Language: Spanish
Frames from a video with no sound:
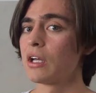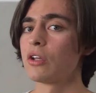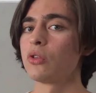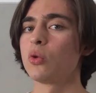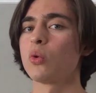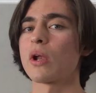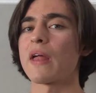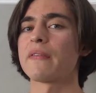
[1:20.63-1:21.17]

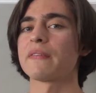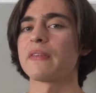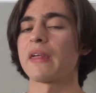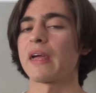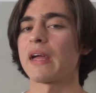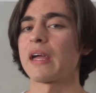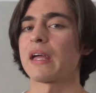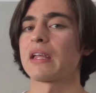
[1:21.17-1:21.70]

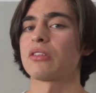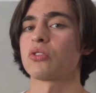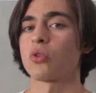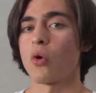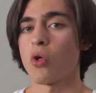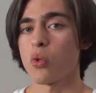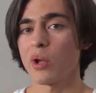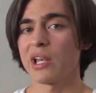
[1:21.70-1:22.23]
Durante
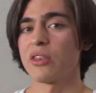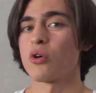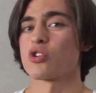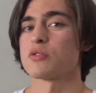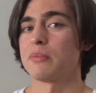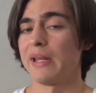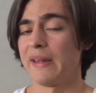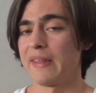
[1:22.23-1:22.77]
todo el
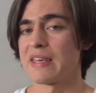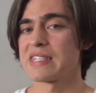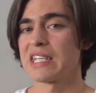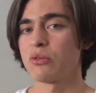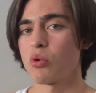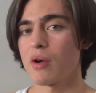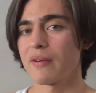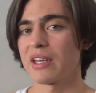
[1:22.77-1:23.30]

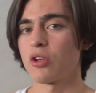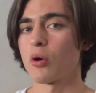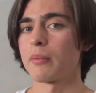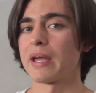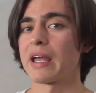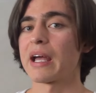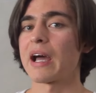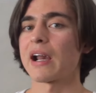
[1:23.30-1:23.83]
2019 yo
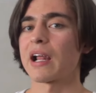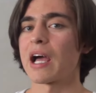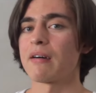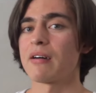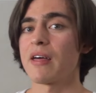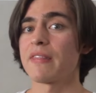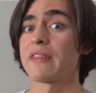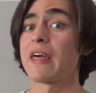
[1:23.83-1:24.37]
me
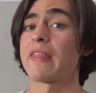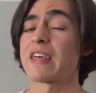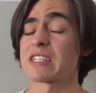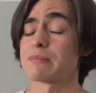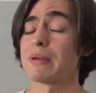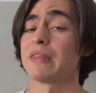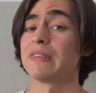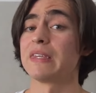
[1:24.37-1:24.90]
encargaba de
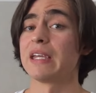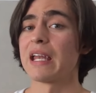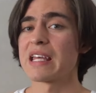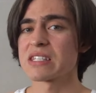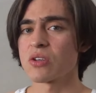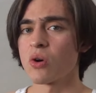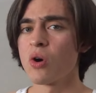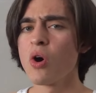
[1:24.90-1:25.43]
desmentir
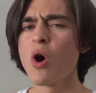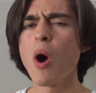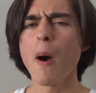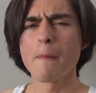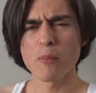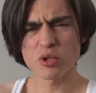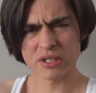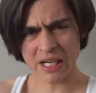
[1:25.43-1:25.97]
eso,
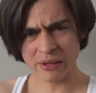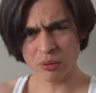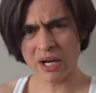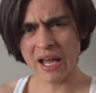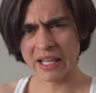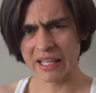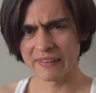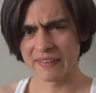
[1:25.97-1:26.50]
mostrando a
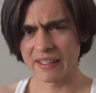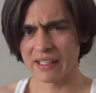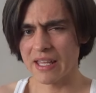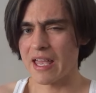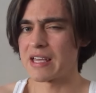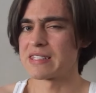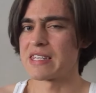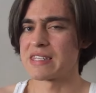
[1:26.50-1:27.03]
la gente
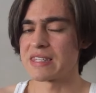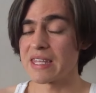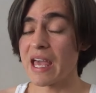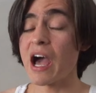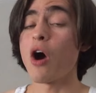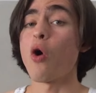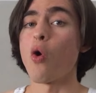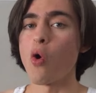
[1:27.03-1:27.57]
que
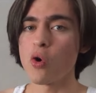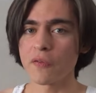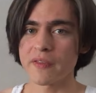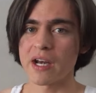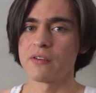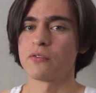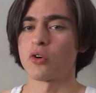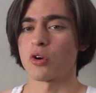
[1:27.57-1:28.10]
existía
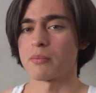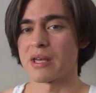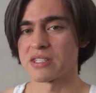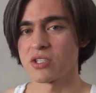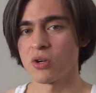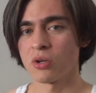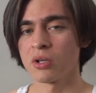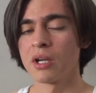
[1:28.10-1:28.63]
otra
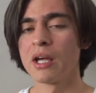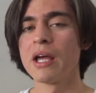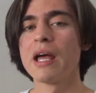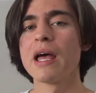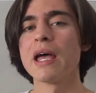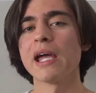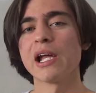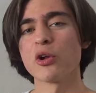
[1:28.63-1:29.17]
información
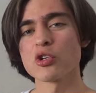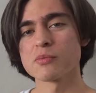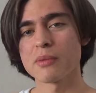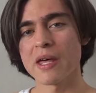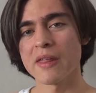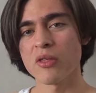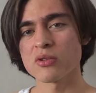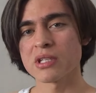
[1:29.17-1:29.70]
en los
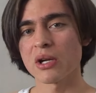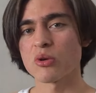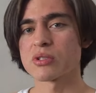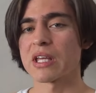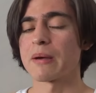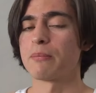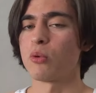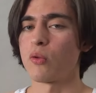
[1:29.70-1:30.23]
medios a los
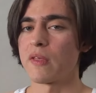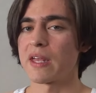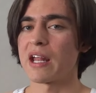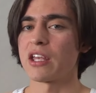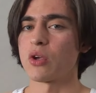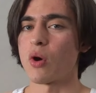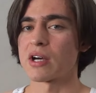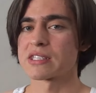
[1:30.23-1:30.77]
que pudiera
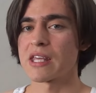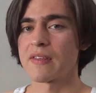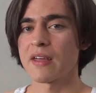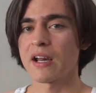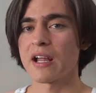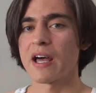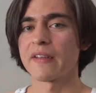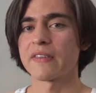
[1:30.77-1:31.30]
yo
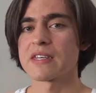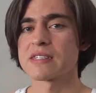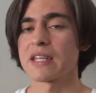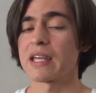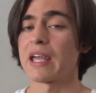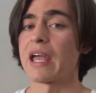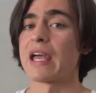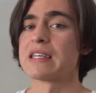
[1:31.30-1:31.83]
acceder antes de
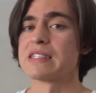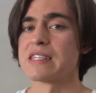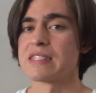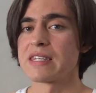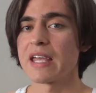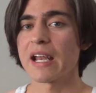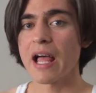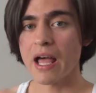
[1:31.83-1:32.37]
que
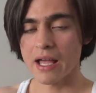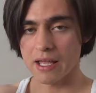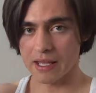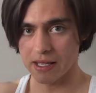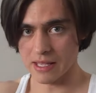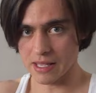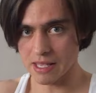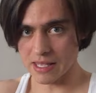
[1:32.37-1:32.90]
existiera
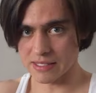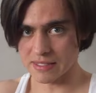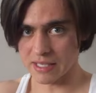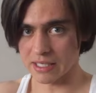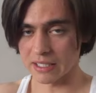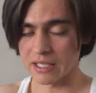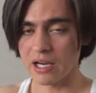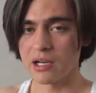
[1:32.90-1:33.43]
este
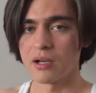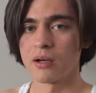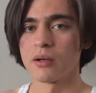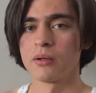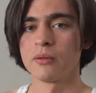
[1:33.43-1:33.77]
canal.